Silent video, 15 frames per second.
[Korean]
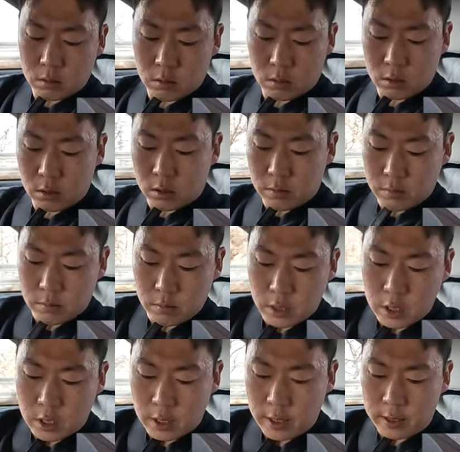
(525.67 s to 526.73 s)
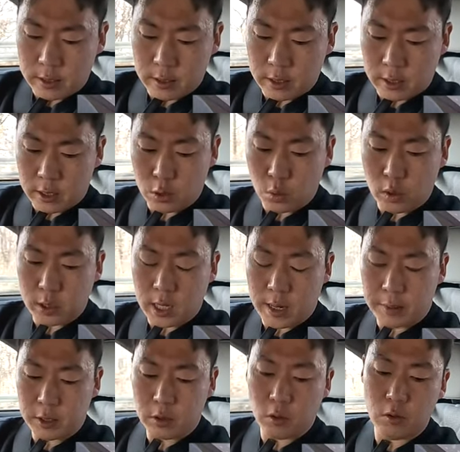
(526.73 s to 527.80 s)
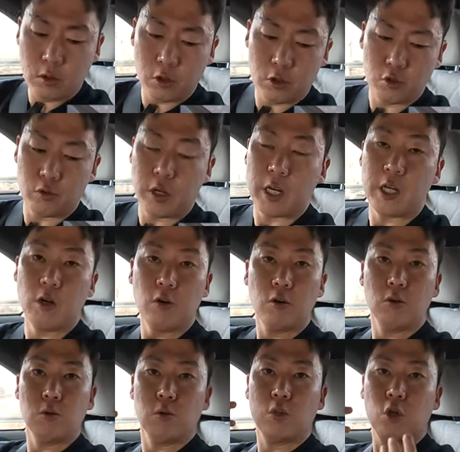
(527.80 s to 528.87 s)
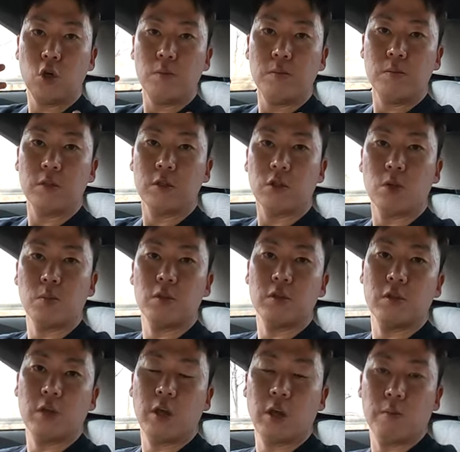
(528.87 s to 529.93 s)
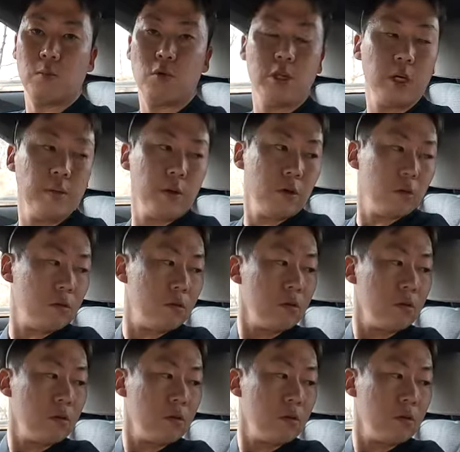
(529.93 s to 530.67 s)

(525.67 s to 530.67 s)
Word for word: 지금 E클래스를 그동안 타봤던 것 중에 이런 건 또 처음 느껴보는데, 뭐냐면